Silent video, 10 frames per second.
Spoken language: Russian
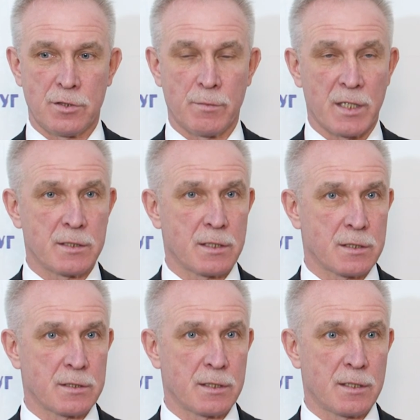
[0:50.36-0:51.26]
чем
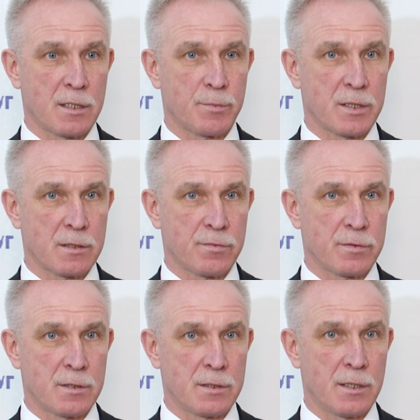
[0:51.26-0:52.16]
реализация национальных проектов,
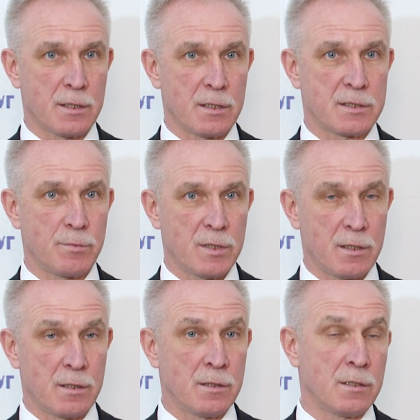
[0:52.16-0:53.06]
э, я для
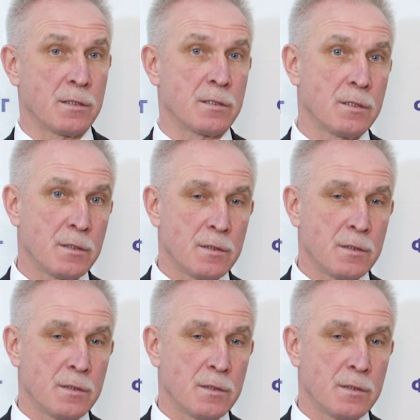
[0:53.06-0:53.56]
себя и